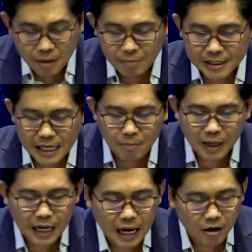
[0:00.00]
và trao
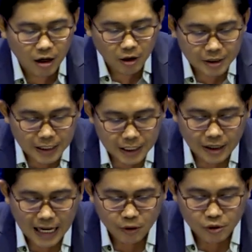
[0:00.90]
Pharaon oi kê
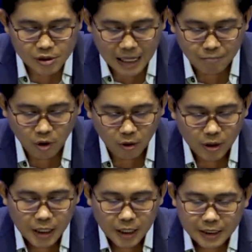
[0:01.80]
ta hao vô sai
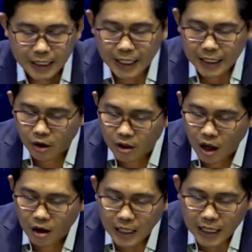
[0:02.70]
một kê có
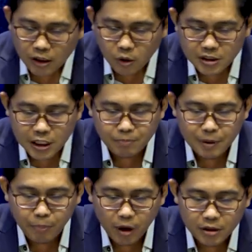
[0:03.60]
đo lên con trên
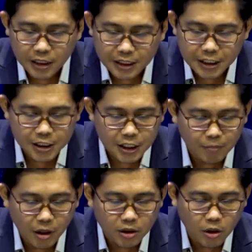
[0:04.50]
bị pon tận kia chia
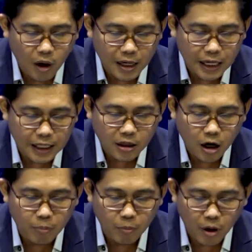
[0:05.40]
bẩn toàn hay
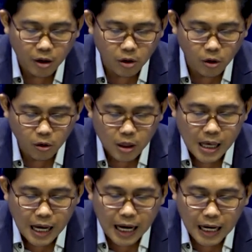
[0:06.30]
cao bụng mọt ở lỗ
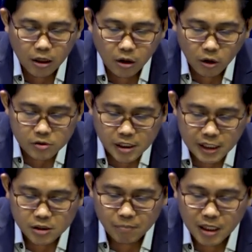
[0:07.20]
hai lỗ
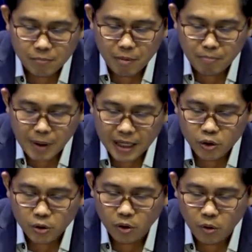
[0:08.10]
sliệt sầm liệt bầm pẹ
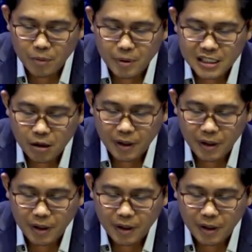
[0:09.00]
trôi ta con và trao